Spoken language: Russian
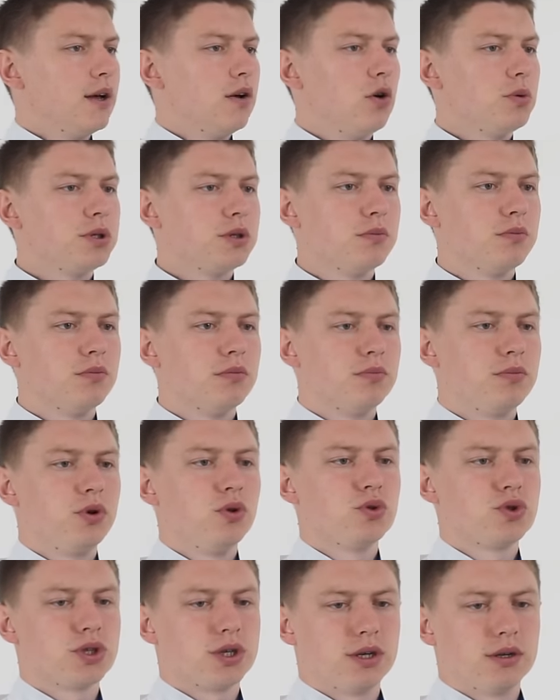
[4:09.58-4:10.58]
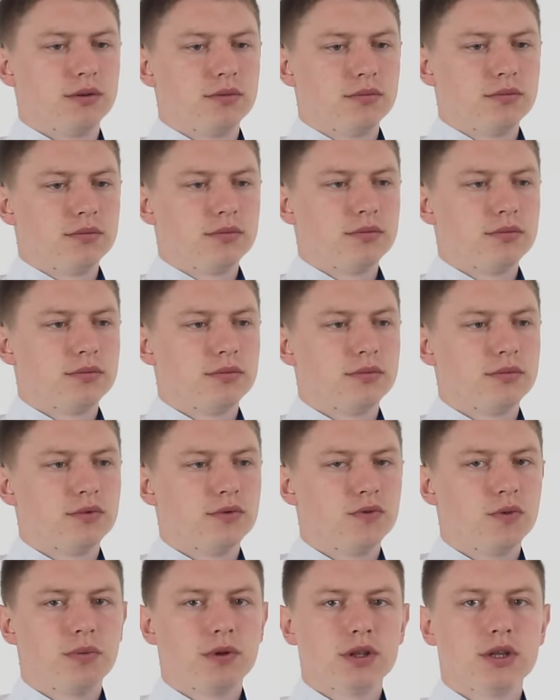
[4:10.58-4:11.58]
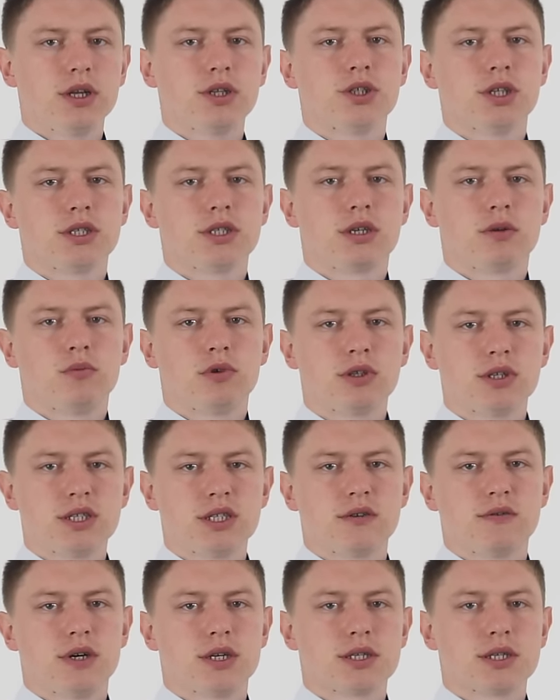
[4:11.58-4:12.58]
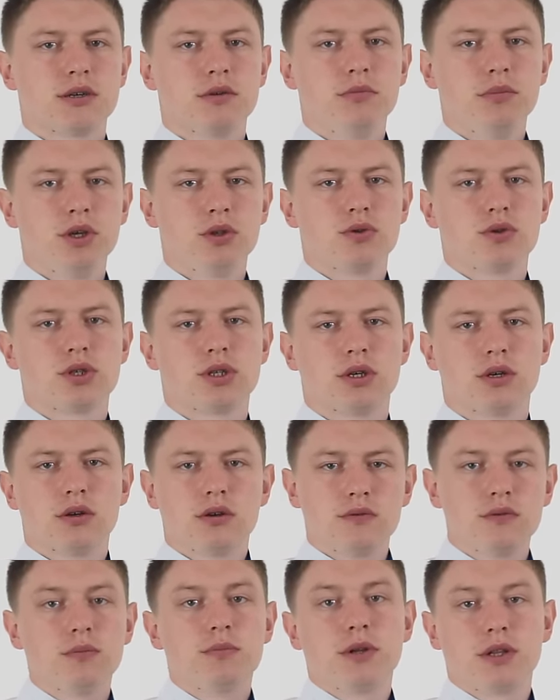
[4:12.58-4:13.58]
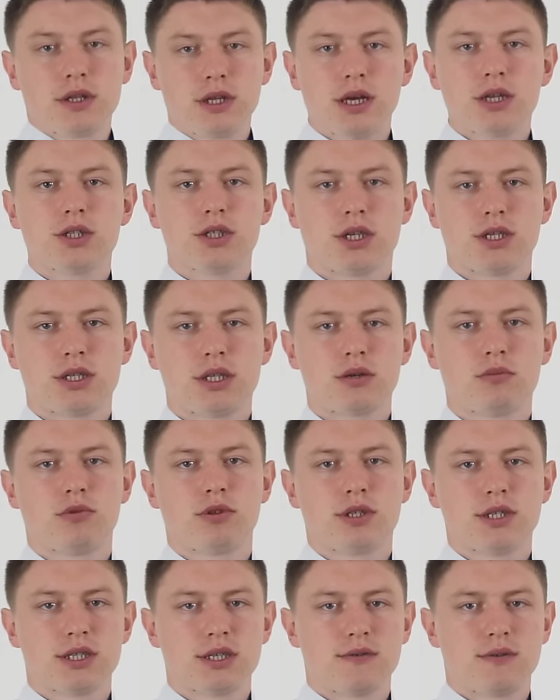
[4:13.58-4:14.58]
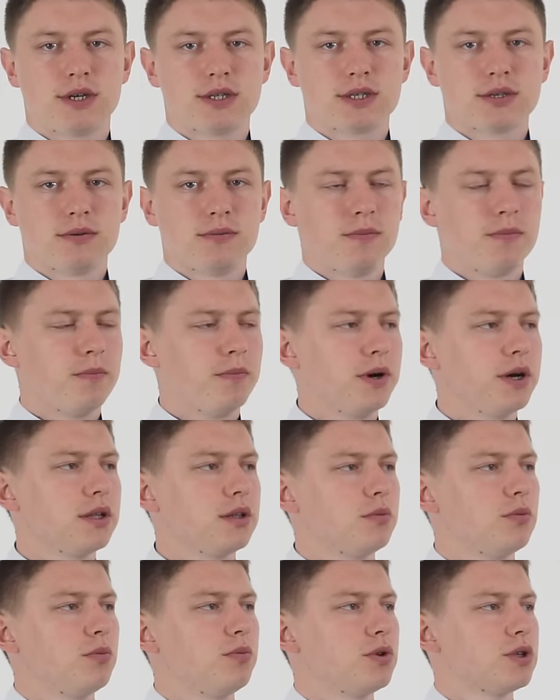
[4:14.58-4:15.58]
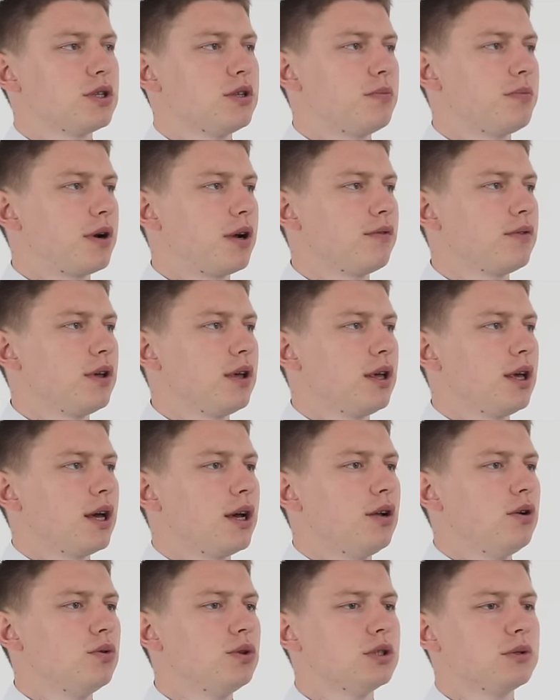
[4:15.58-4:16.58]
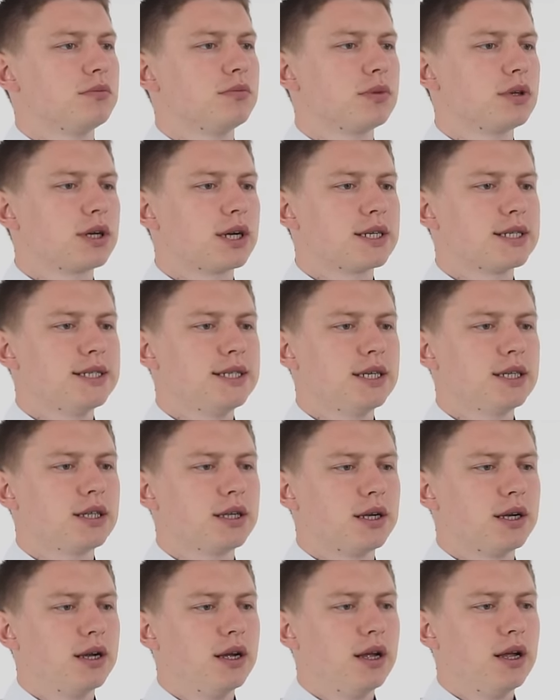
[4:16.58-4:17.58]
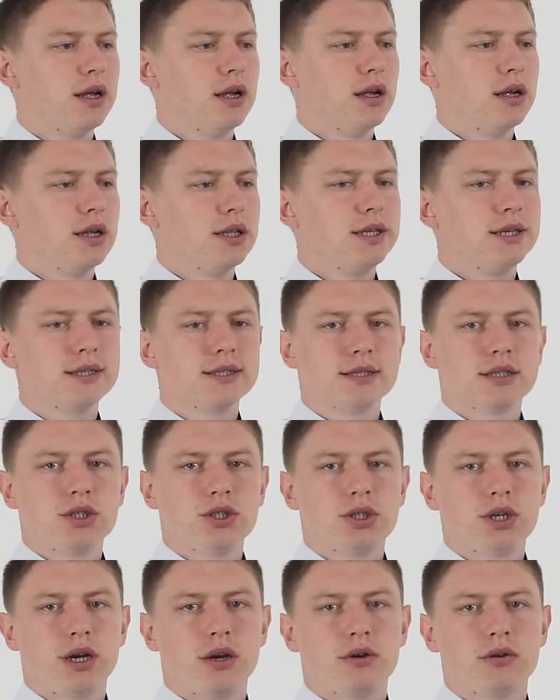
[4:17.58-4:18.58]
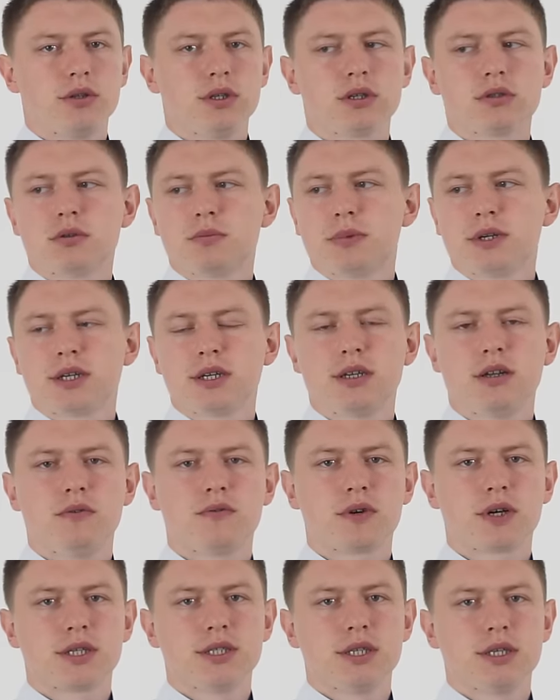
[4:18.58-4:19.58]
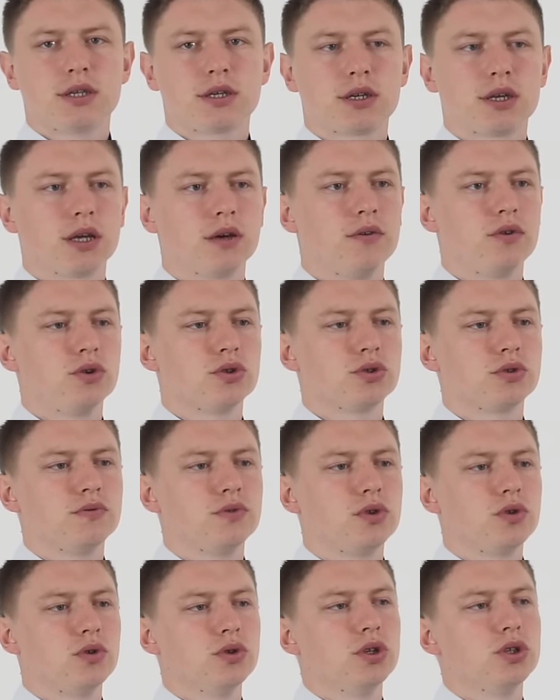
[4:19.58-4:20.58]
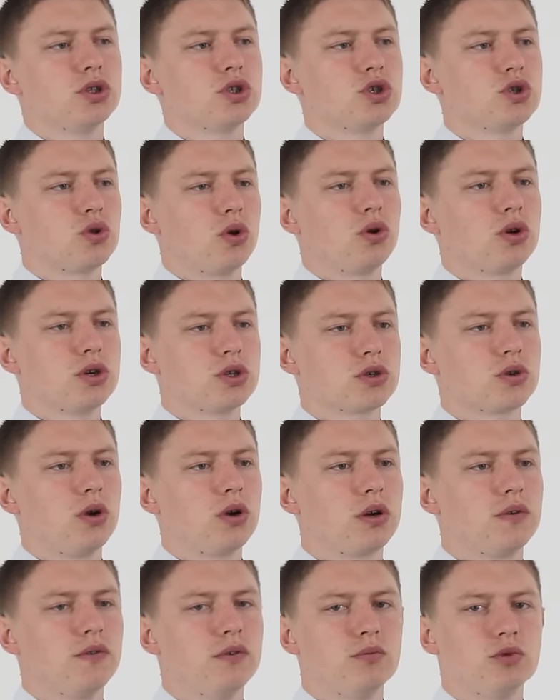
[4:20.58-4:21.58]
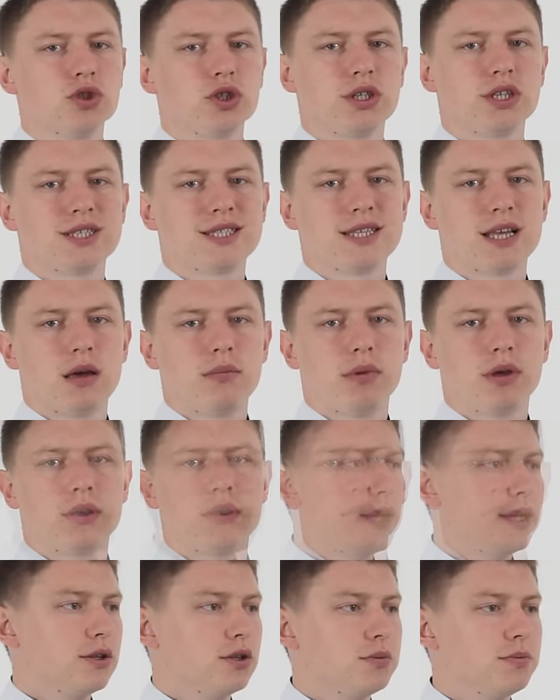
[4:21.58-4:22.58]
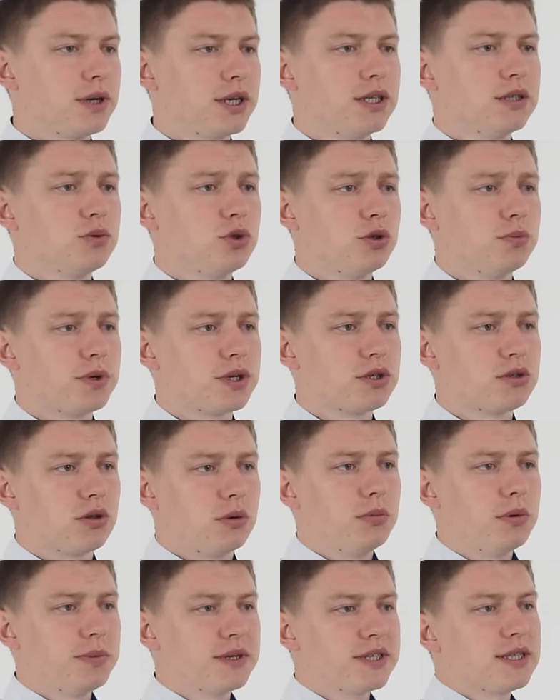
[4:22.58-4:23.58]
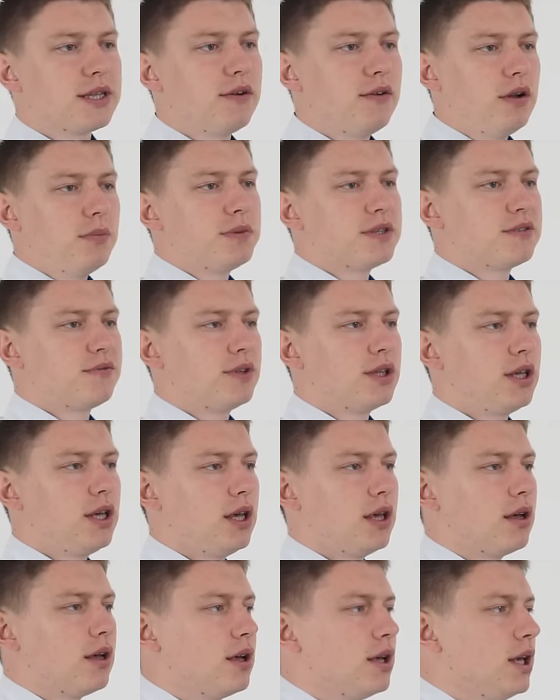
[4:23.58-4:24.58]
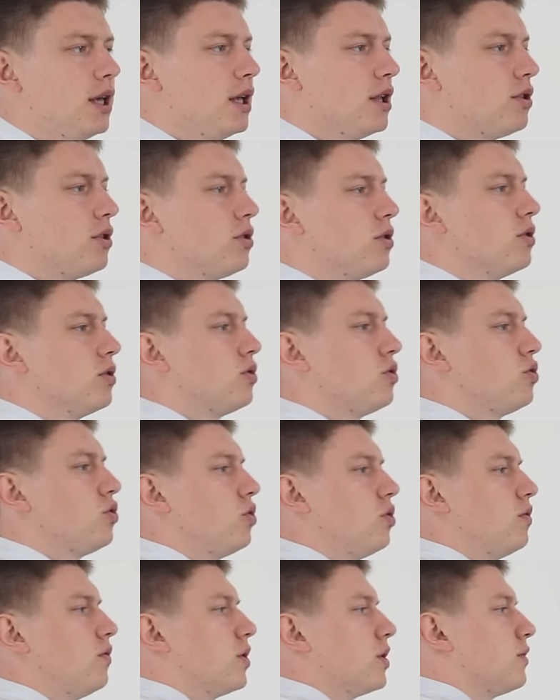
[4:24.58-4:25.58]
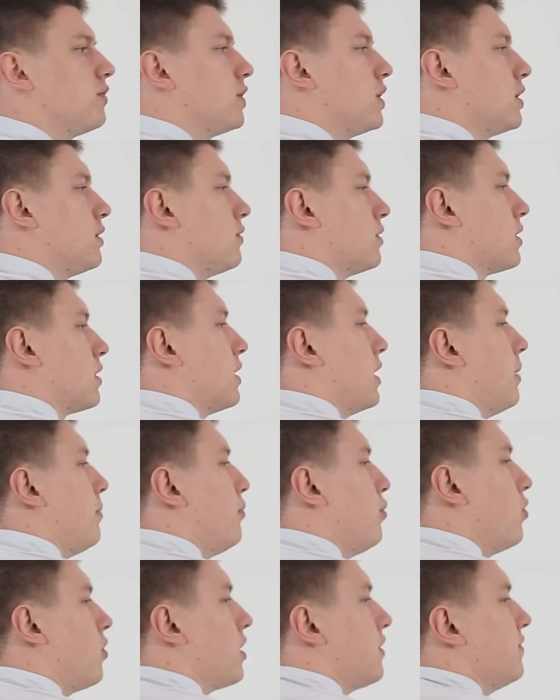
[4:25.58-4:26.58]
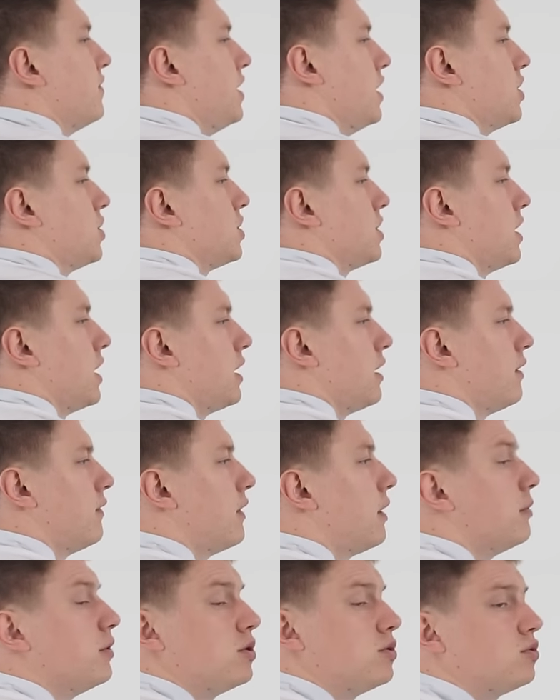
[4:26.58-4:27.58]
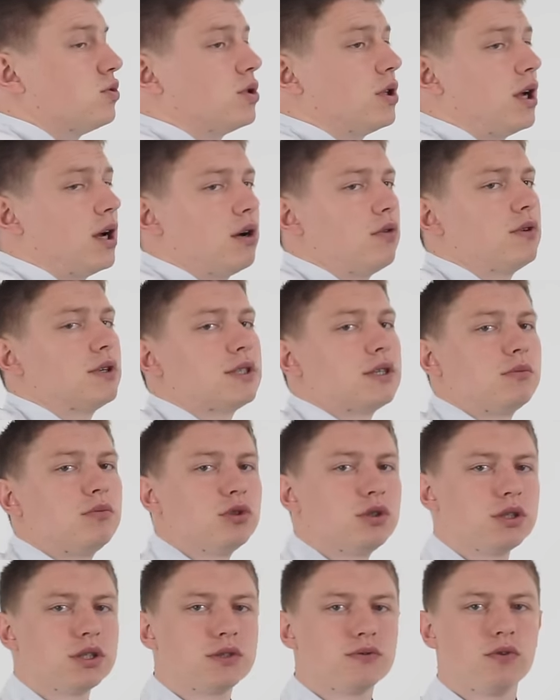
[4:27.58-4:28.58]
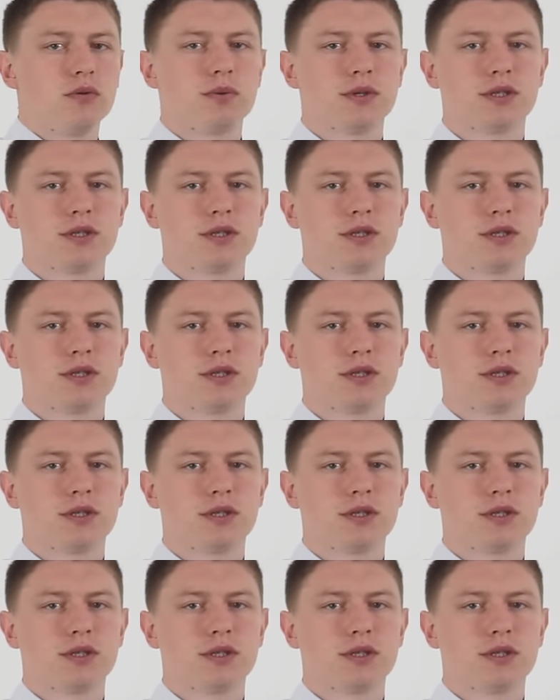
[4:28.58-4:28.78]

В общем, плюсы выполняют часть работы за вас. Минусы выполняют часть работы за вас. Поэтому после правки я людям корсеты не назначаю. Те, кто приходили в корсетах, я говорю, что вы ходите столько, сколько вы можете сами. То есть механизм очень простой. Мы поставили позвонки, и то вот, вот эта вот опора внешняя вам не нужна, у вас работает свой